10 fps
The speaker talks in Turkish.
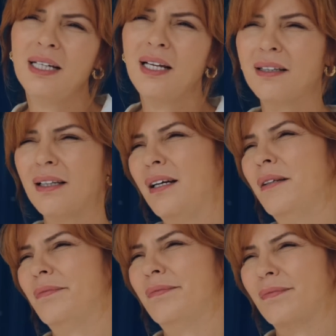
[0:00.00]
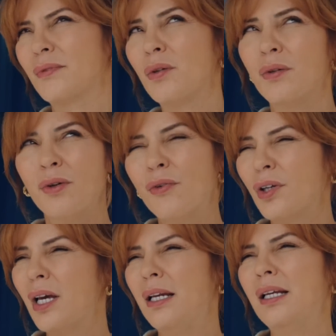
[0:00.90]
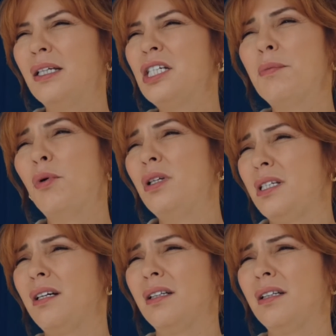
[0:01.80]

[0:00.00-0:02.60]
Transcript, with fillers: inatla o öfkeyle işi polise